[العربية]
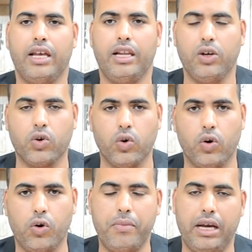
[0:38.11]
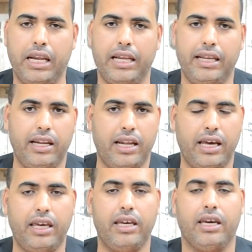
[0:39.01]
لكم على
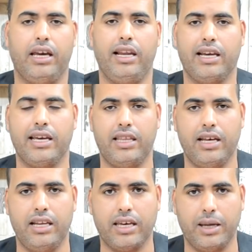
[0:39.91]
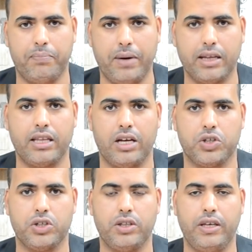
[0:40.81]
اللايك على كذلك
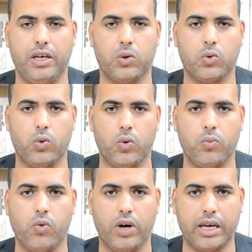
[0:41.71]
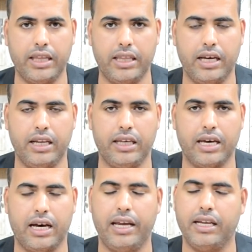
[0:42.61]
البارطاج ديالكم
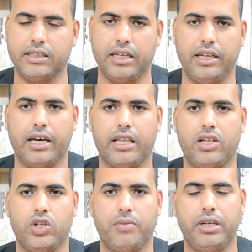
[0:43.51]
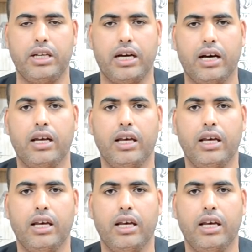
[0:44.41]
وكذلك على التعليقات الجميله